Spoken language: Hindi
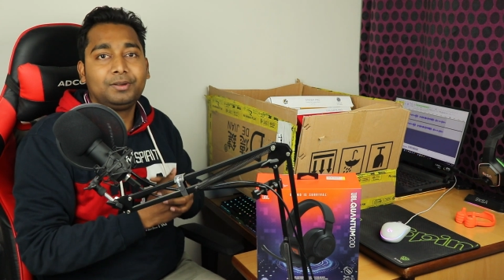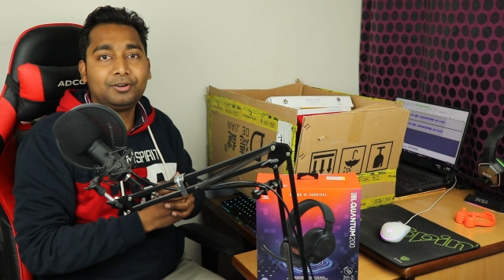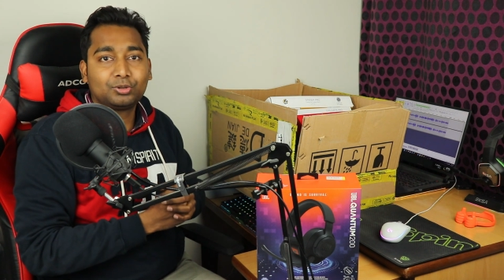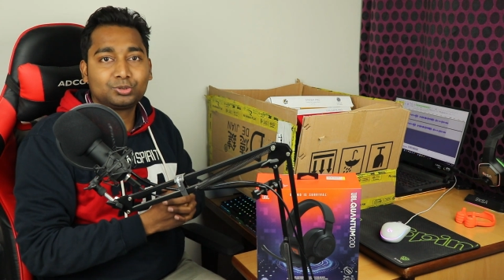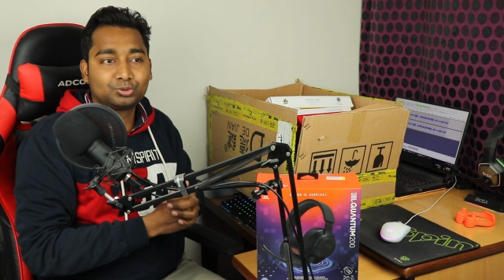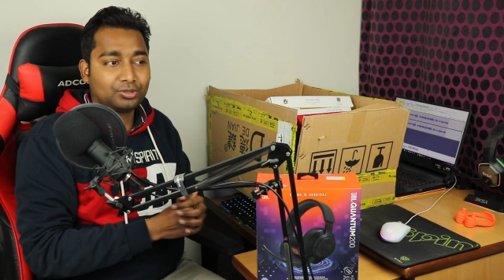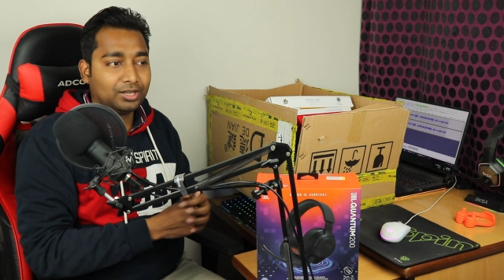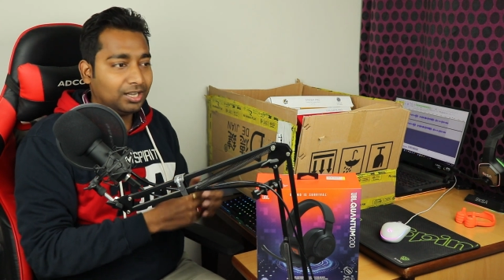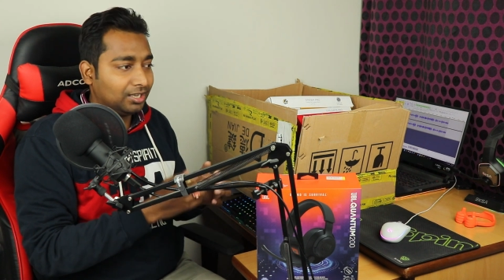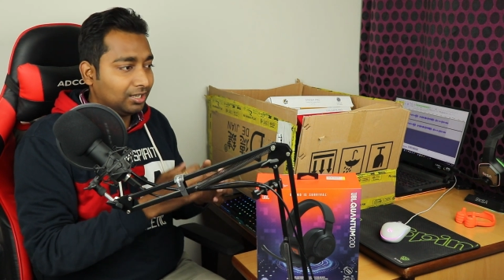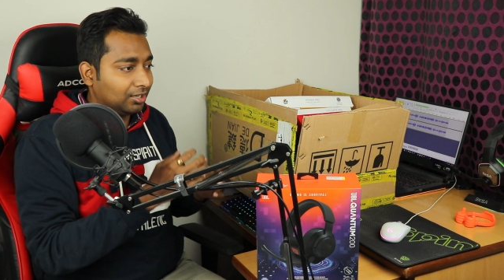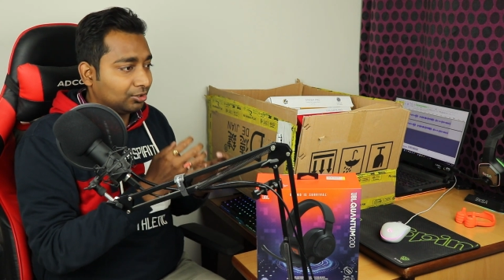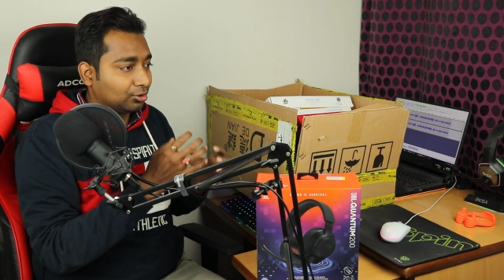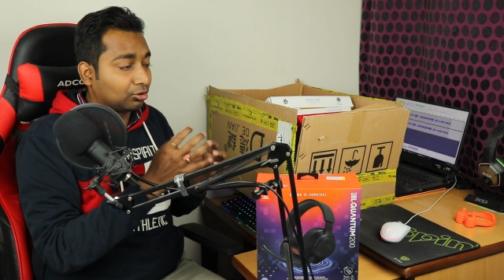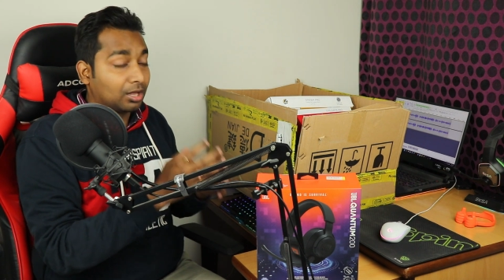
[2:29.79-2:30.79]
कंप्लीट हो चुका
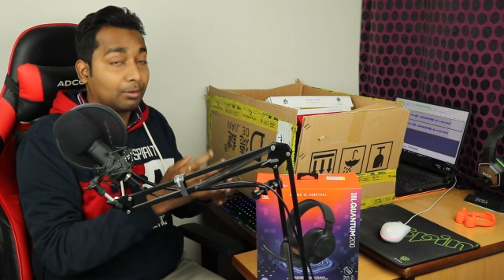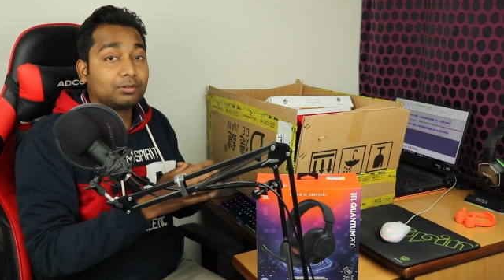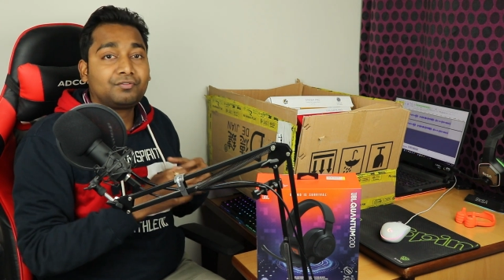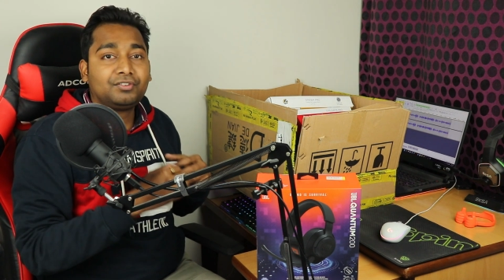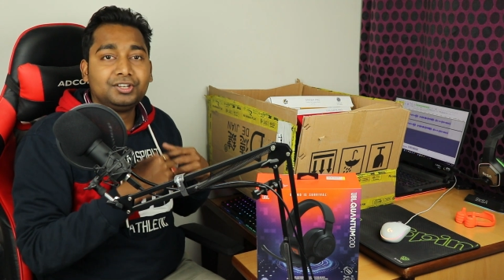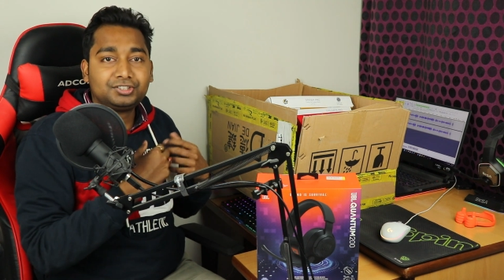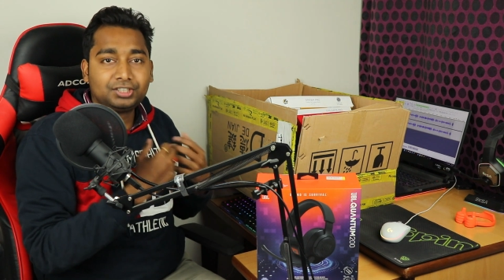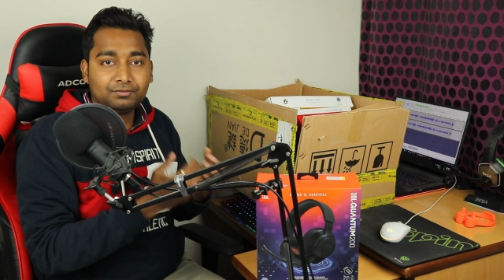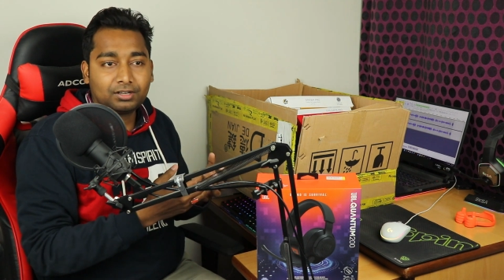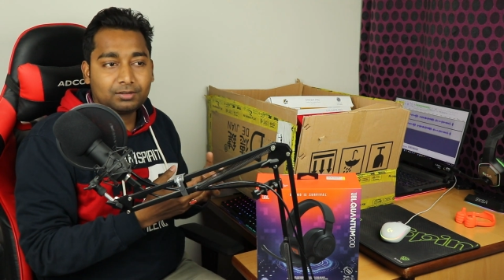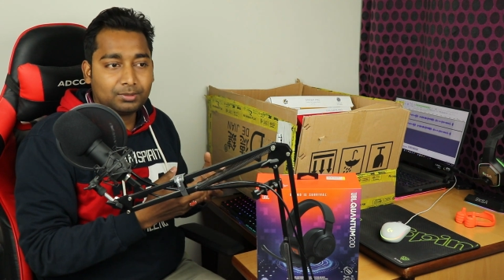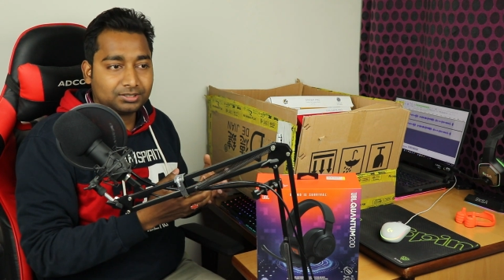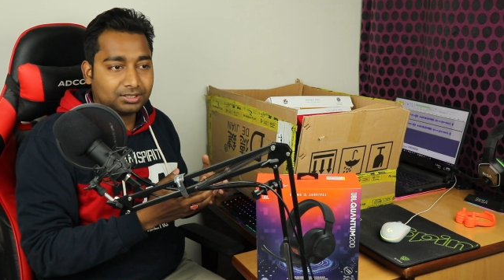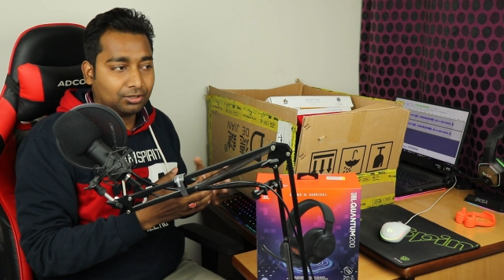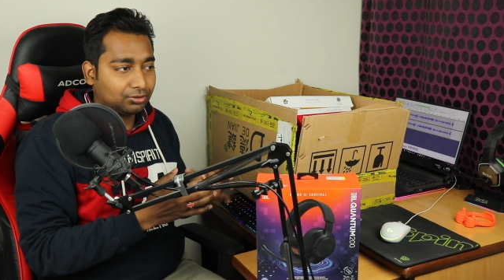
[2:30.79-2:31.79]
है थोड़ा बहुत फिनिशिंग
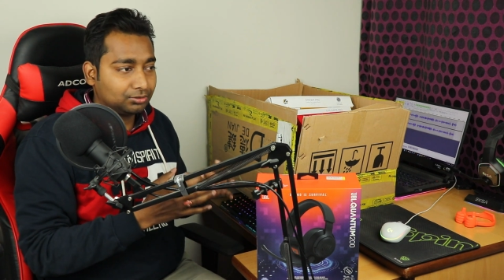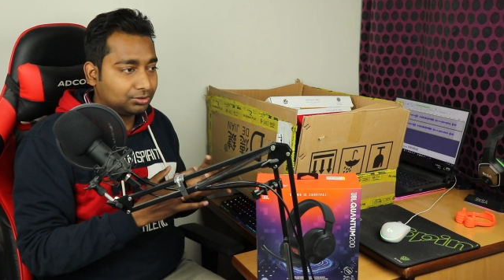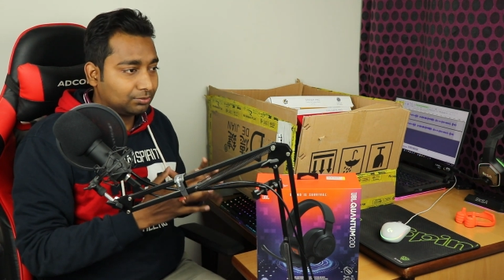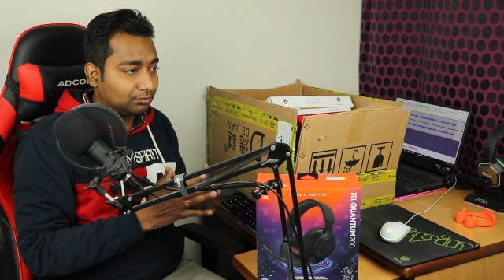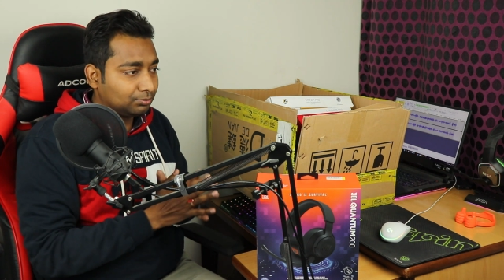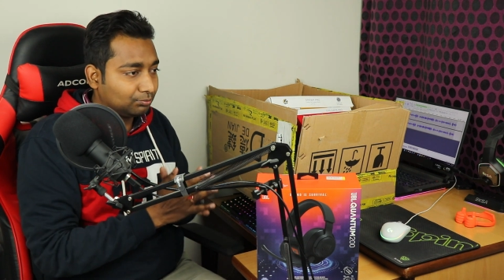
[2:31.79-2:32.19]
वर्क बचा है और